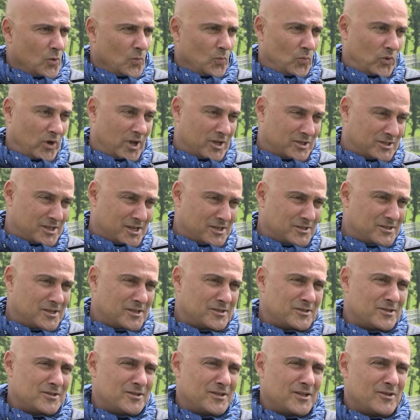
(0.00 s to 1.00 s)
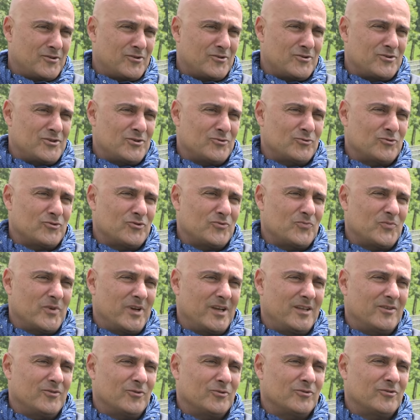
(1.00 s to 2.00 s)
Prenses Dizilden önce
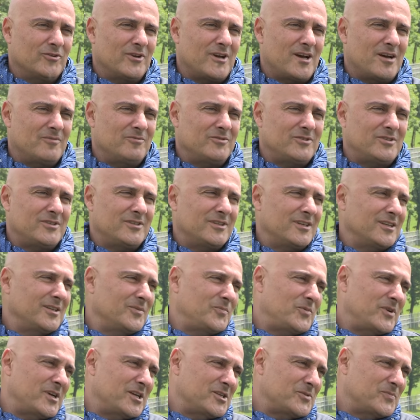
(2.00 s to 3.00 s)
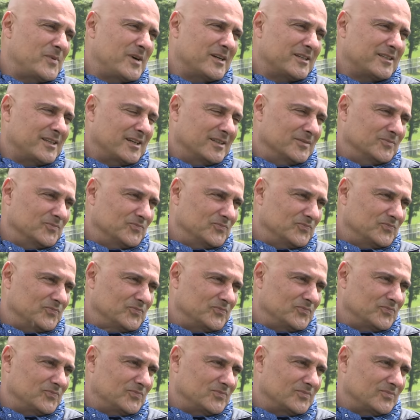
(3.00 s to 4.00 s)
unutmayın. Onun abisinin adı Prens Martin.
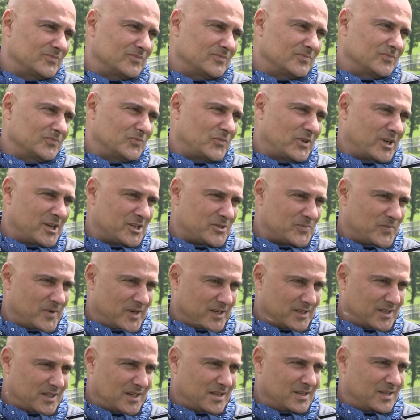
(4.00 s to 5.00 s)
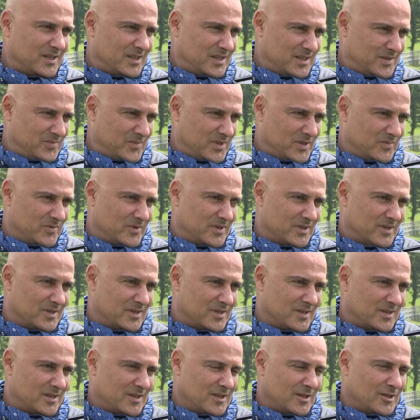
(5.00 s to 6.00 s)
Prens Martin dediğim gibi
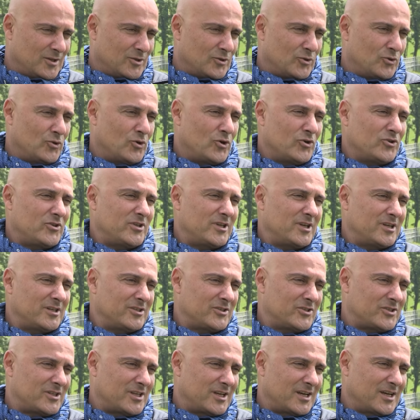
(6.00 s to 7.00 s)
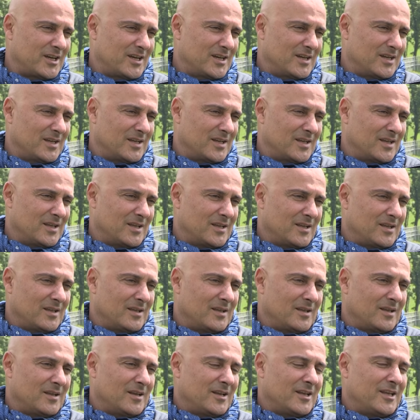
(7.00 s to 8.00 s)
dört yarışta
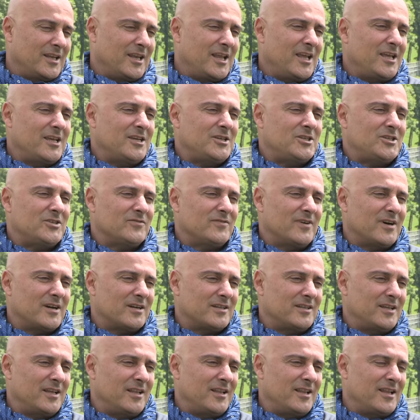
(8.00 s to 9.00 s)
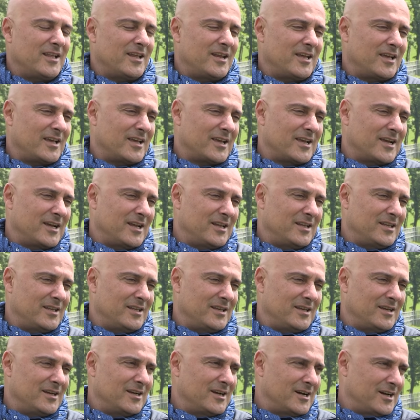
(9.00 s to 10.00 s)
ne işi var denilerek
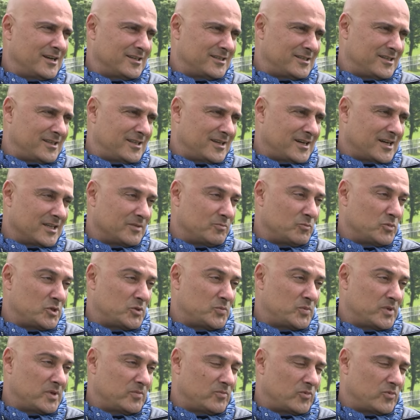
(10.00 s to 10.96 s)
geldiği Gazi'de 61